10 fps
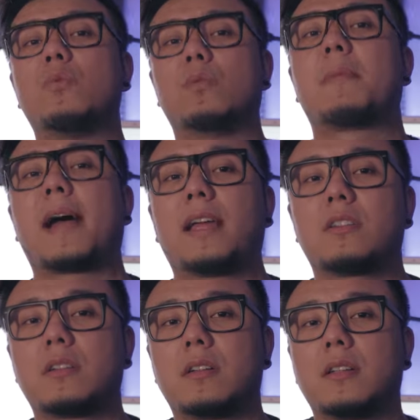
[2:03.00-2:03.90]
午拍
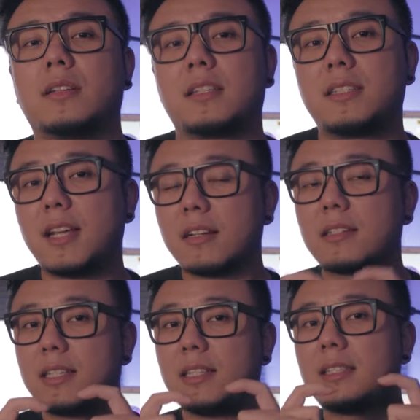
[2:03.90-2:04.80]
摄，那
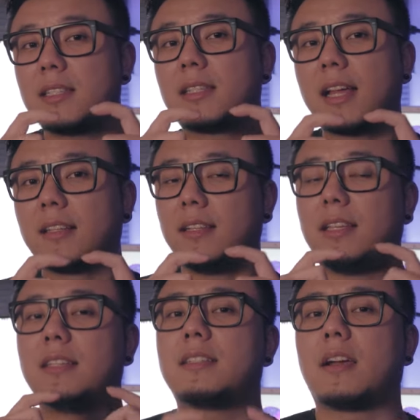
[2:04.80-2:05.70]
相机自带的那
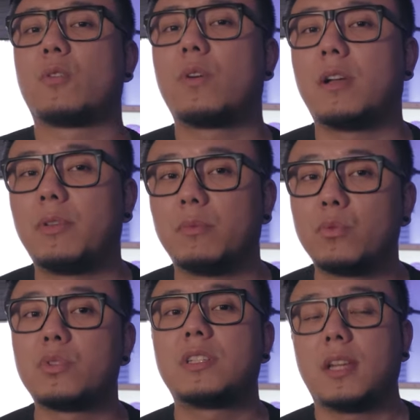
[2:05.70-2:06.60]
一小块屏
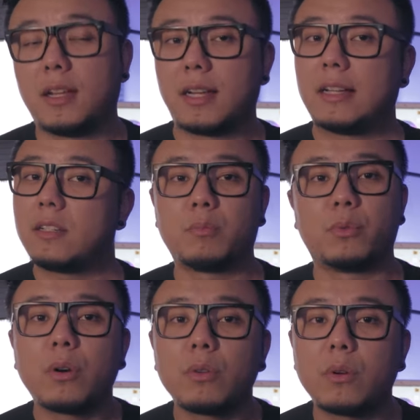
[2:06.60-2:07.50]
幕显然是
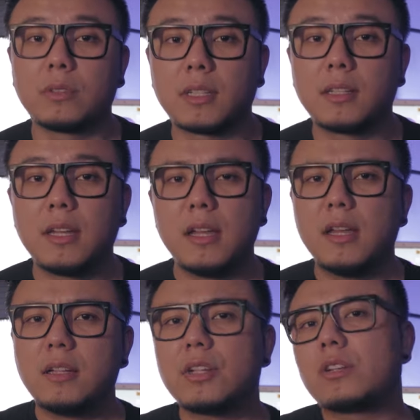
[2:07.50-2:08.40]
不够用的。
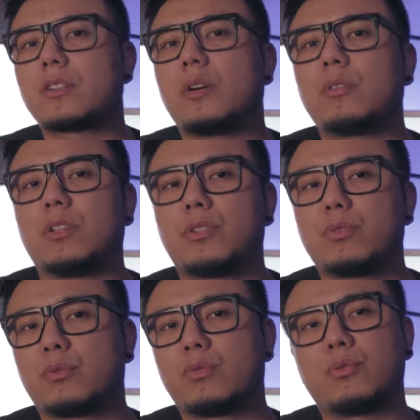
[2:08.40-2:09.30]
这个时候你
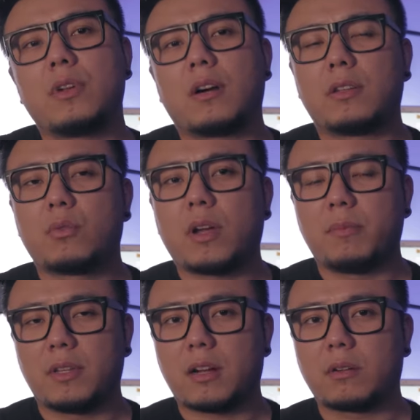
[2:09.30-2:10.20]
就需要一块
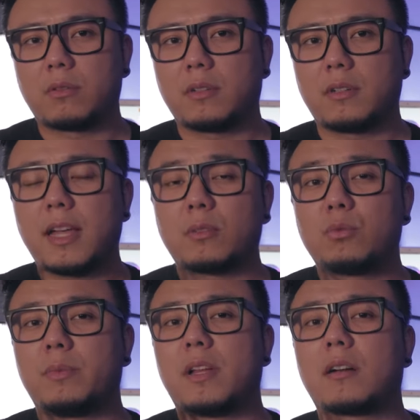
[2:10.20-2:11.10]
比较亮
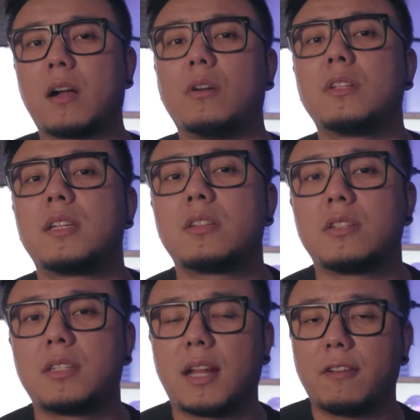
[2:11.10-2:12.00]
度比较高的监
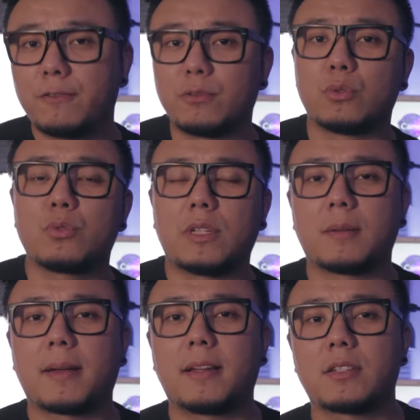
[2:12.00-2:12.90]
视器来辅助你
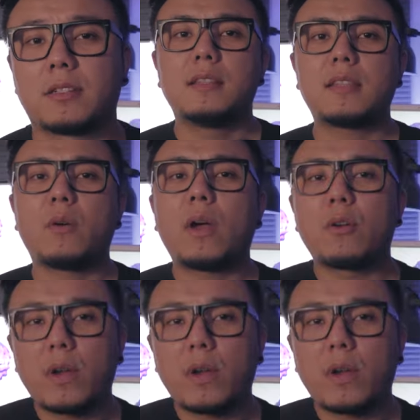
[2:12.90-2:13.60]
的拍摄。在外